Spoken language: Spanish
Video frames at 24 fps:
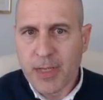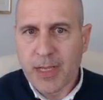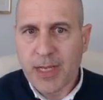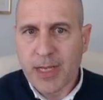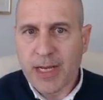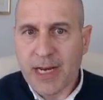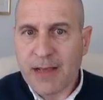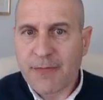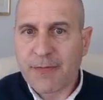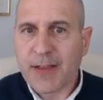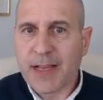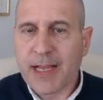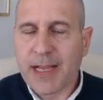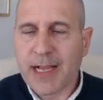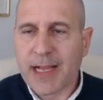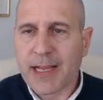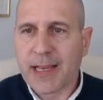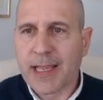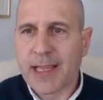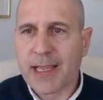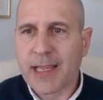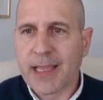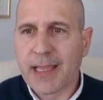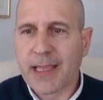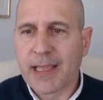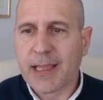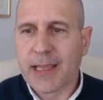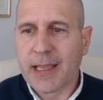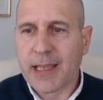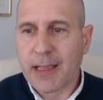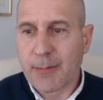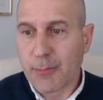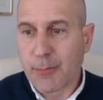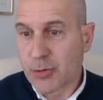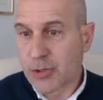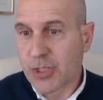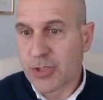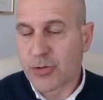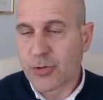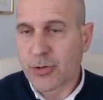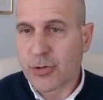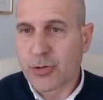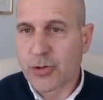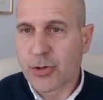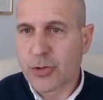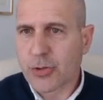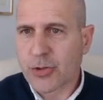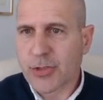gráfica que, hemos hecho
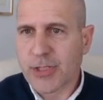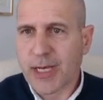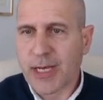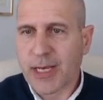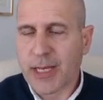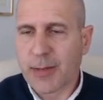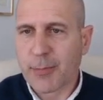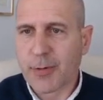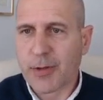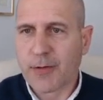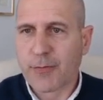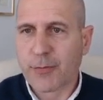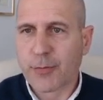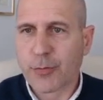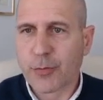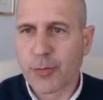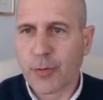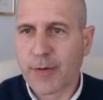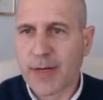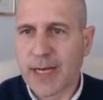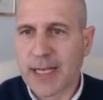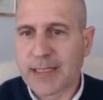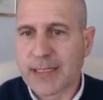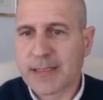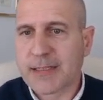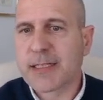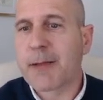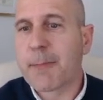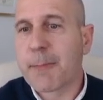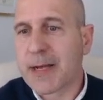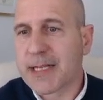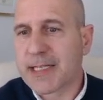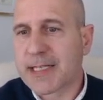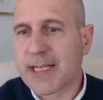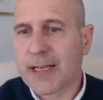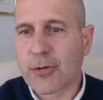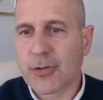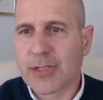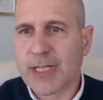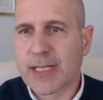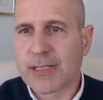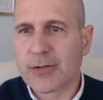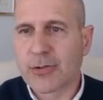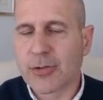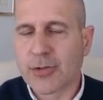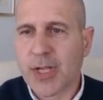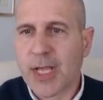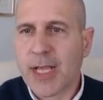nosotros, el equipo de Futur Finances, en base a los
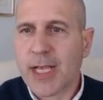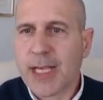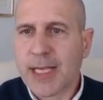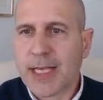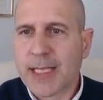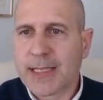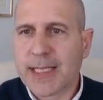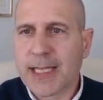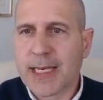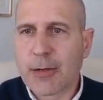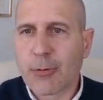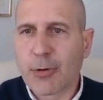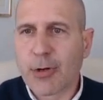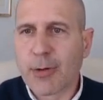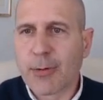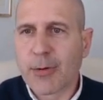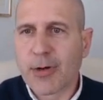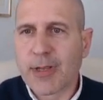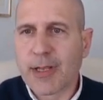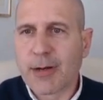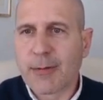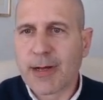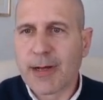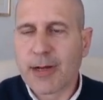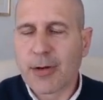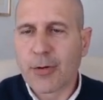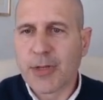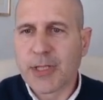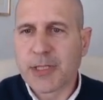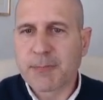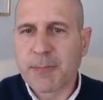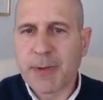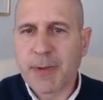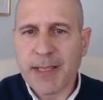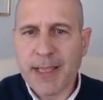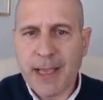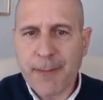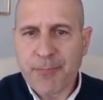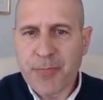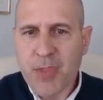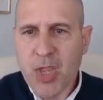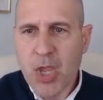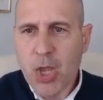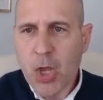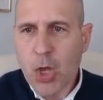datos del Euribor del Banco de España.